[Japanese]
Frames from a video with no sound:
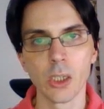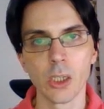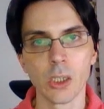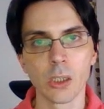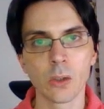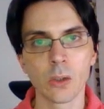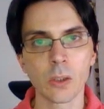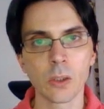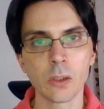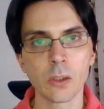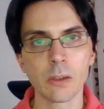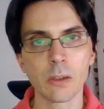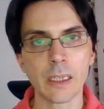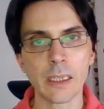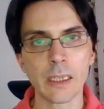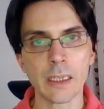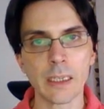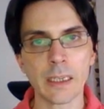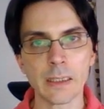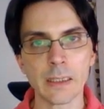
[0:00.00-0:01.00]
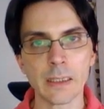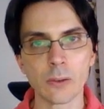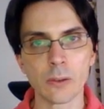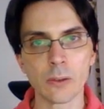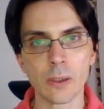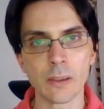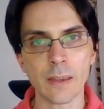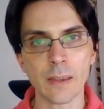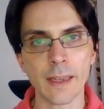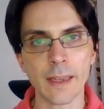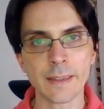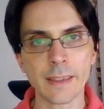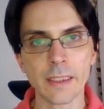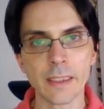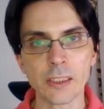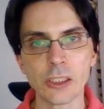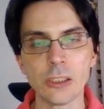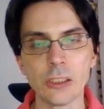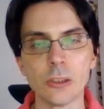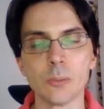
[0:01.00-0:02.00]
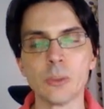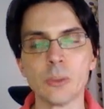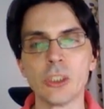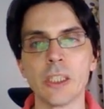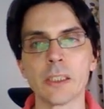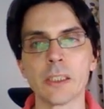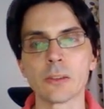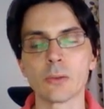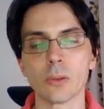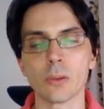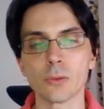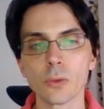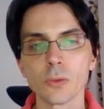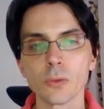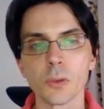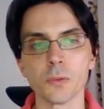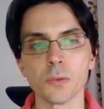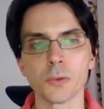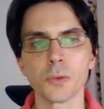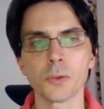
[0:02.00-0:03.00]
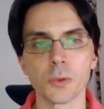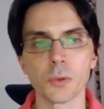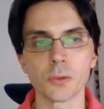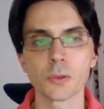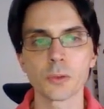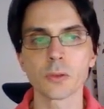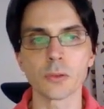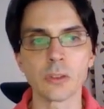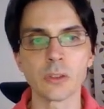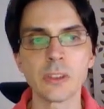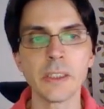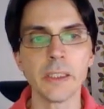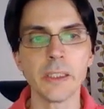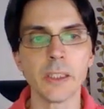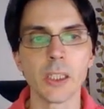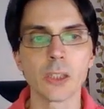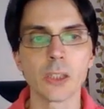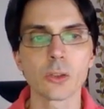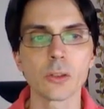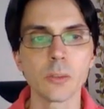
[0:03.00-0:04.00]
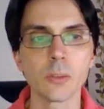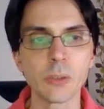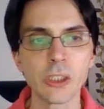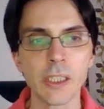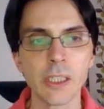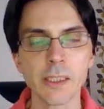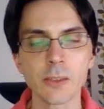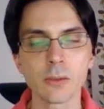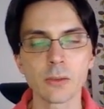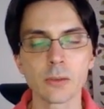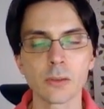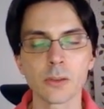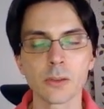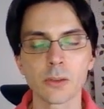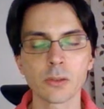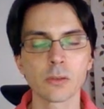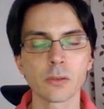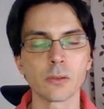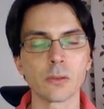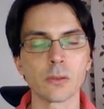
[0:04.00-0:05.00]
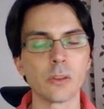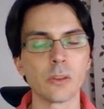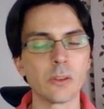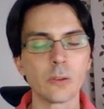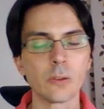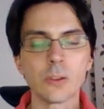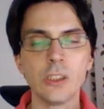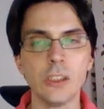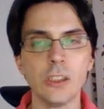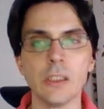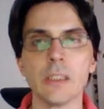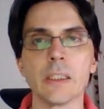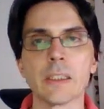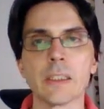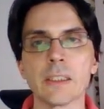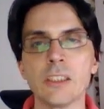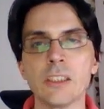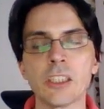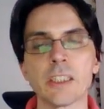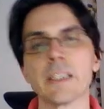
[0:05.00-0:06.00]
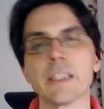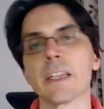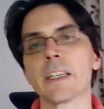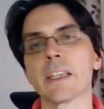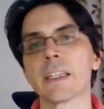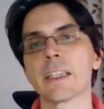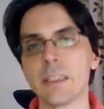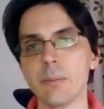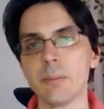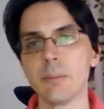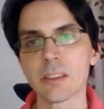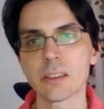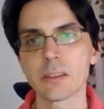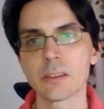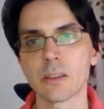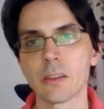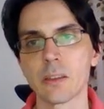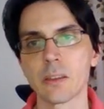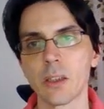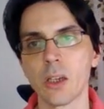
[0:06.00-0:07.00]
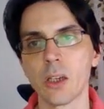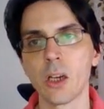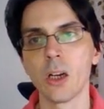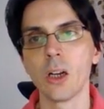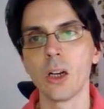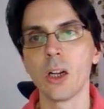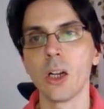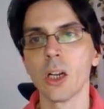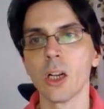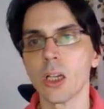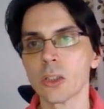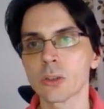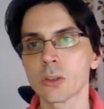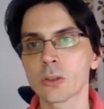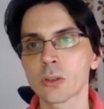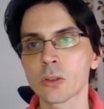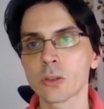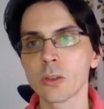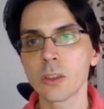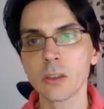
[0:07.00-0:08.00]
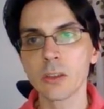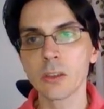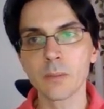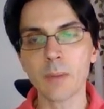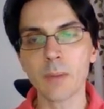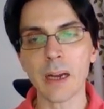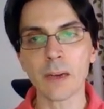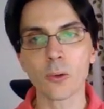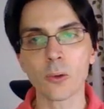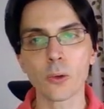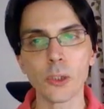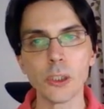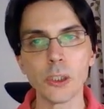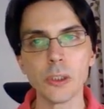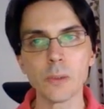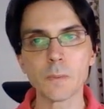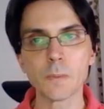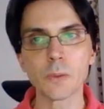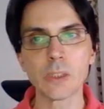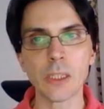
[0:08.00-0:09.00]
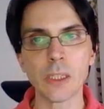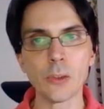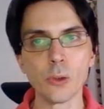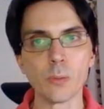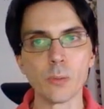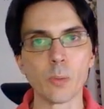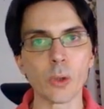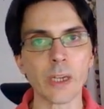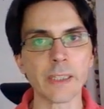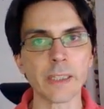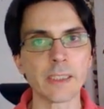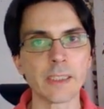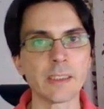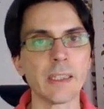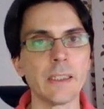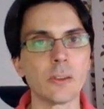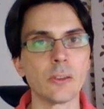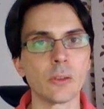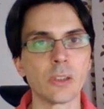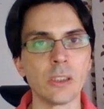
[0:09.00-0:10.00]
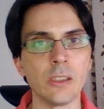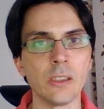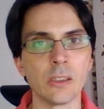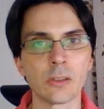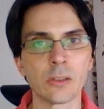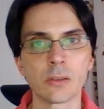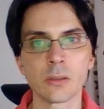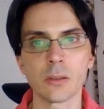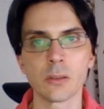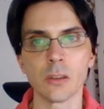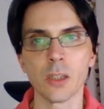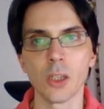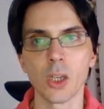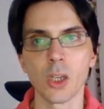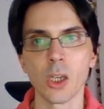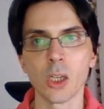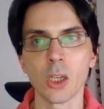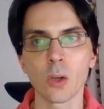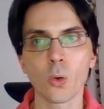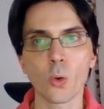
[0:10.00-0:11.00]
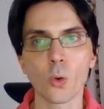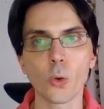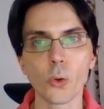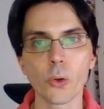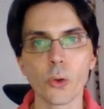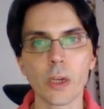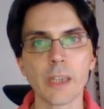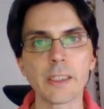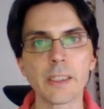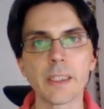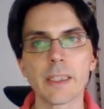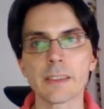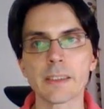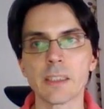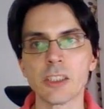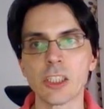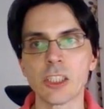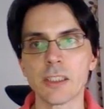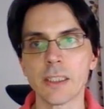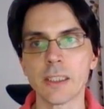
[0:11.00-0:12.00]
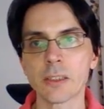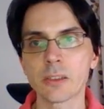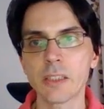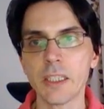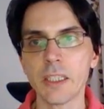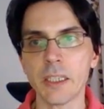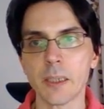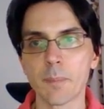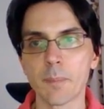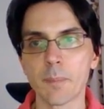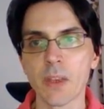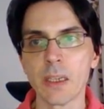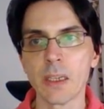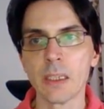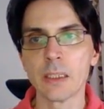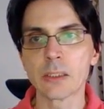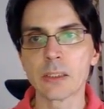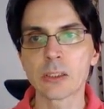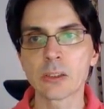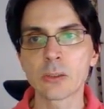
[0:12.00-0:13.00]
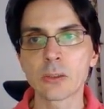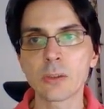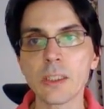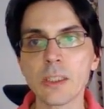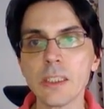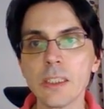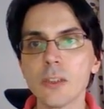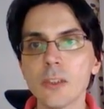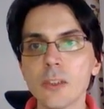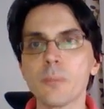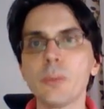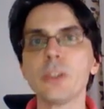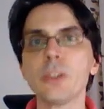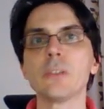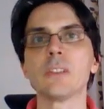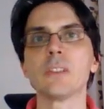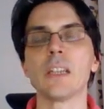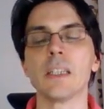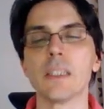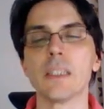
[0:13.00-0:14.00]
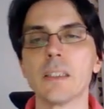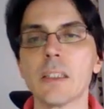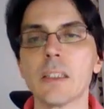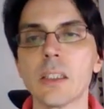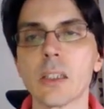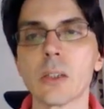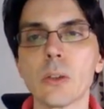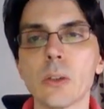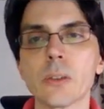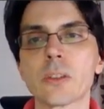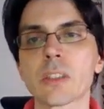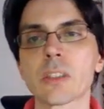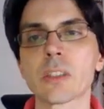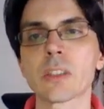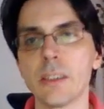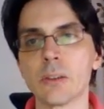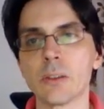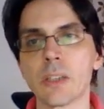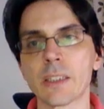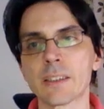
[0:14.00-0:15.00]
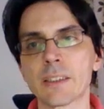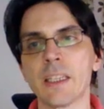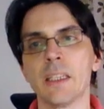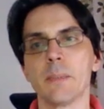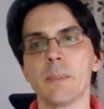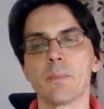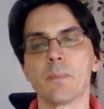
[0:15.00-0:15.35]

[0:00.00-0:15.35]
これはあの新しいオブジェクトをどんどんどんどん作って、そのオブジェクトを作ることになんか時間がかかります。それをまあこういうふうなループを書きたいときですと、この書き方じゃなくて、ストリングビューダーを使ってください。